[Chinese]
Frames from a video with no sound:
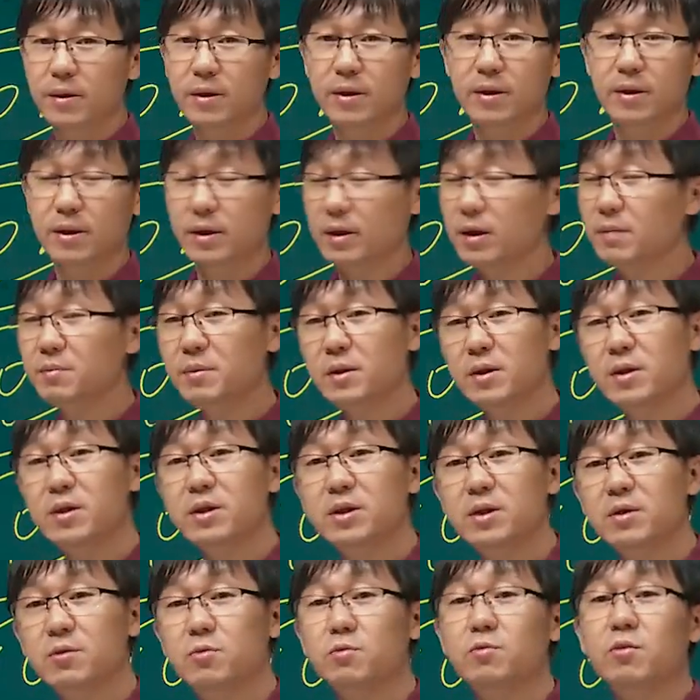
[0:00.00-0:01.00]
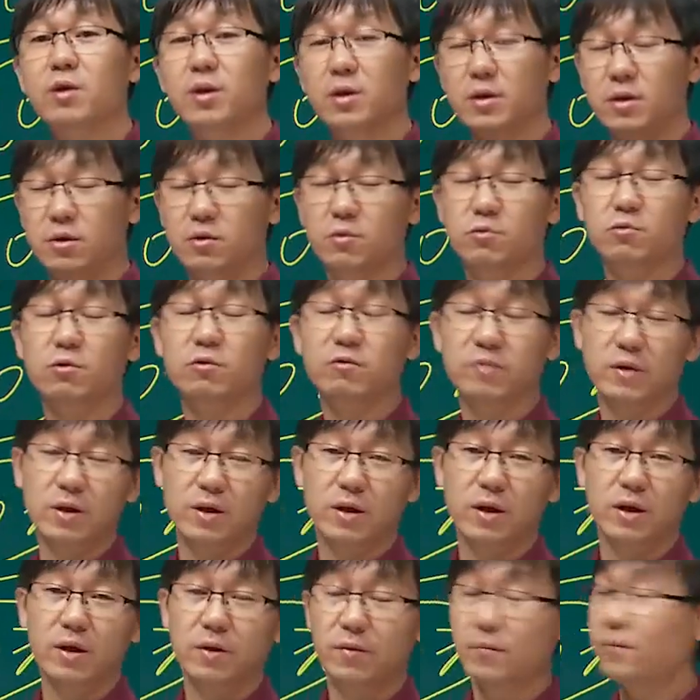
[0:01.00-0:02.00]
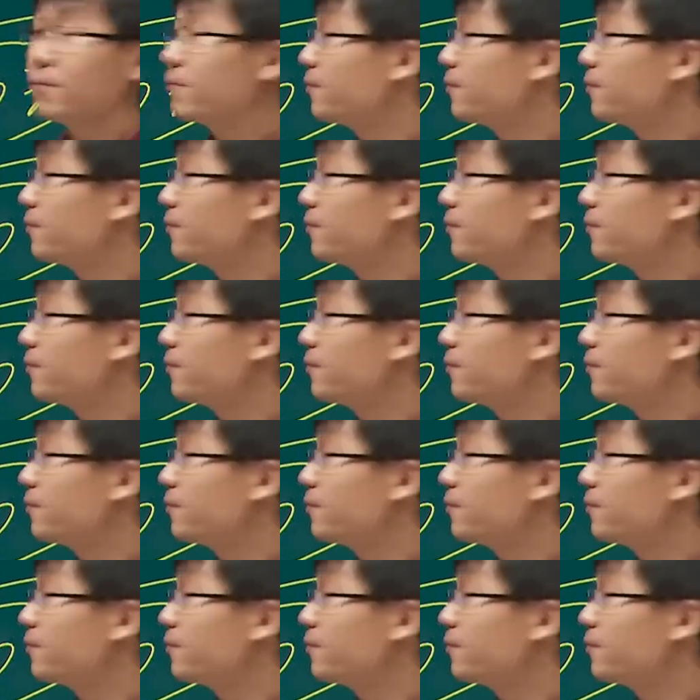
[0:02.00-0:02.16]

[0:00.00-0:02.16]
你的比例是多，你就多分点儿。